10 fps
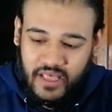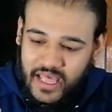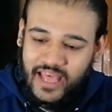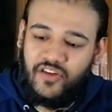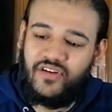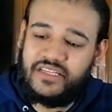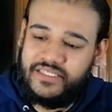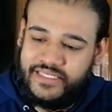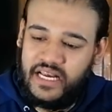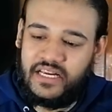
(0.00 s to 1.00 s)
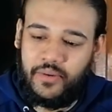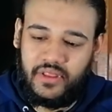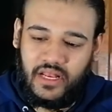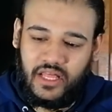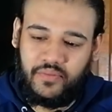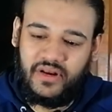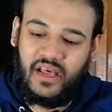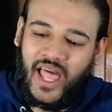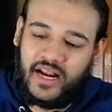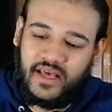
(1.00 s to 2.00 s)
এই অ্যালোভেরা জেলটা আমাদের লাগবে এটা
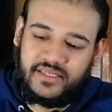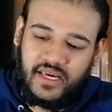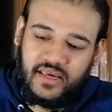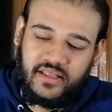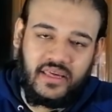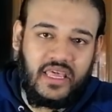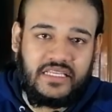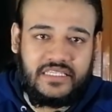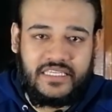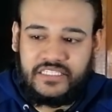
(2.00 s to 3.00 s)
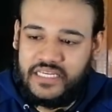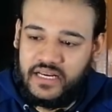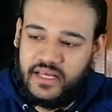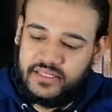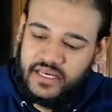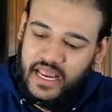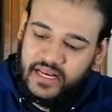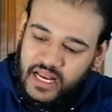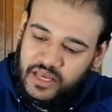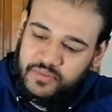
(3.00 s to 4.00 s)
কাটা আছে আগে থেকে এই যে জেলটা আছে
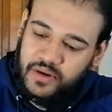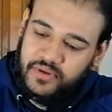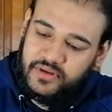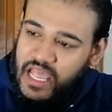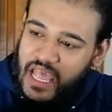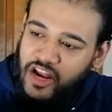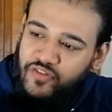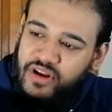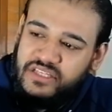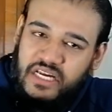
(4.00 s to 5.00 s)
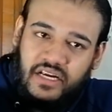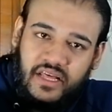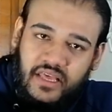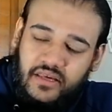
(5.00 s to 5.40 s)
এটা লাগবে আমাদের এই অ্যালোভেরা জেলটাই